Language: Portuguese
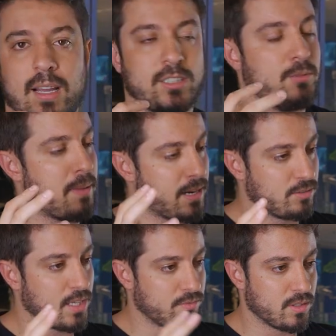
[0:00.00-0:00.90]
A gente pega os
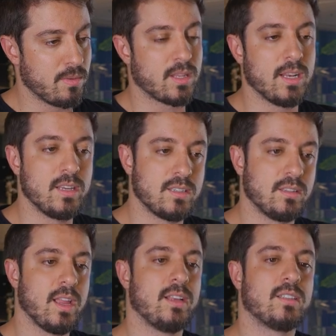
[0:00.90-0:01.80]
dados fundamentalistas,
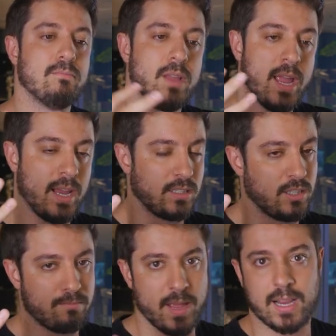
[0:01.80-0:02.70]
entende também, a
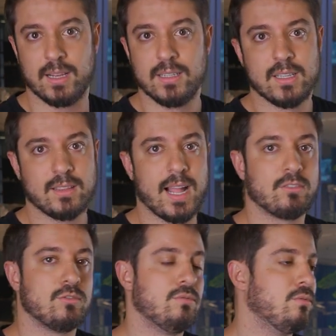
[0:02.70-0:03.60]
gente pega
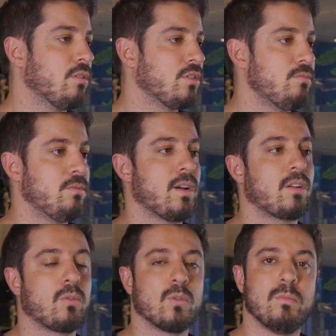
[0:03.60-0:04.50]
dados do nosso time de
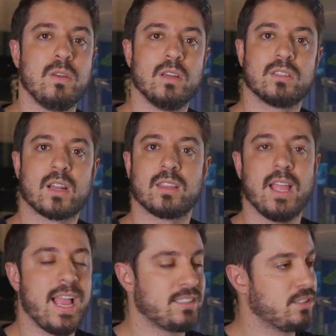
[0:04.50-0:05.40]
macroeconomia e
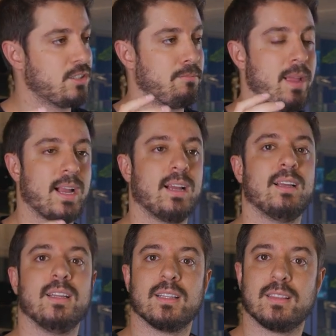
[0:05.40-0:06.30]
estratégia, a gente pega
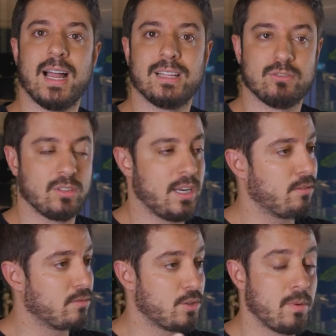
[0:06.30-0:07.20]
dados, aí
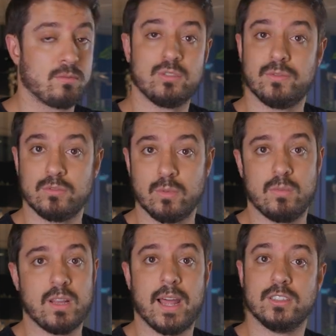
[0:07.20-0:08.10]
quando vocês perguntam de fundo
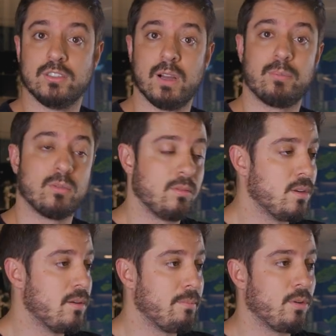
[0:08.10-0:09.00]
imobiliário, a gente vai pro,
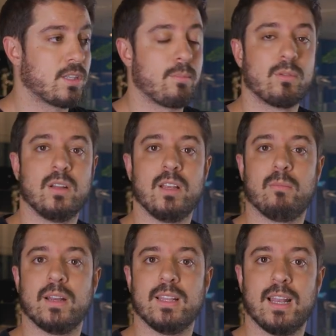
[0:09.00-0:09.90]
perguntar para o Daniel
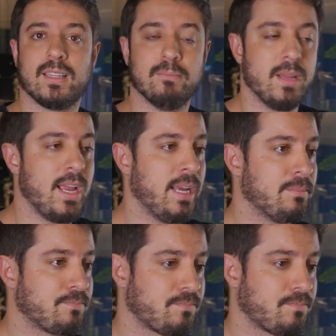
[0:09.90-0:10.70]
Marinelli também.